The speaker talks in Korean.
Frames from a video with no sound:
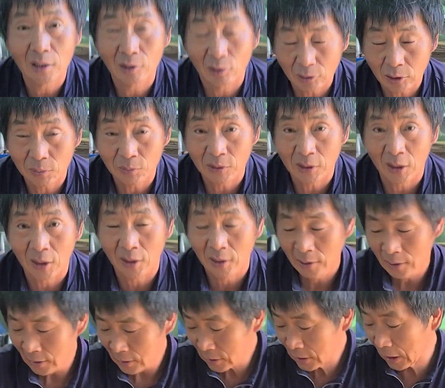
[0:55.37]
익었습니다
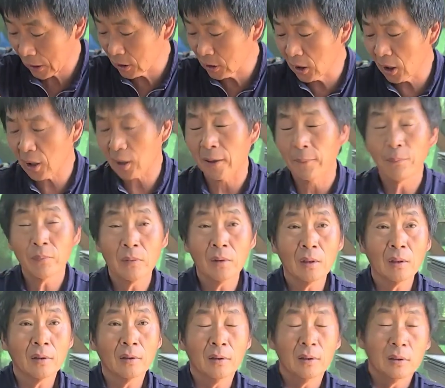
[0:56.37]
자 근데
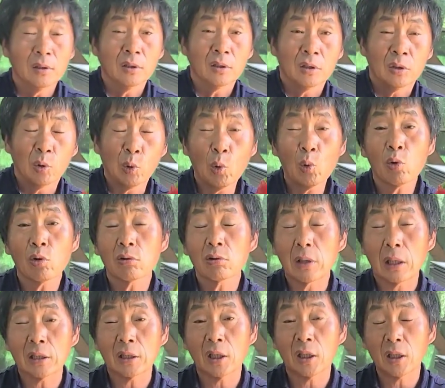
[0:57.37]
이런 거를
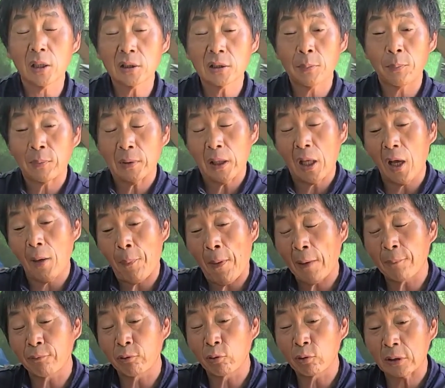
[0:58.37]
갖다가 이제 다
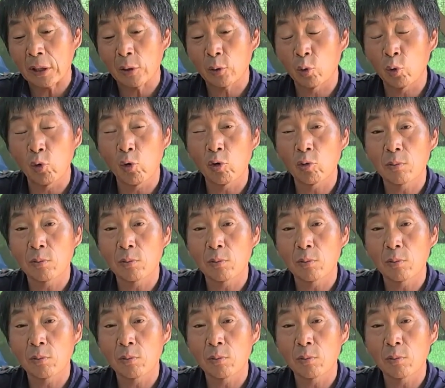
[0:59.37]
100%다 이런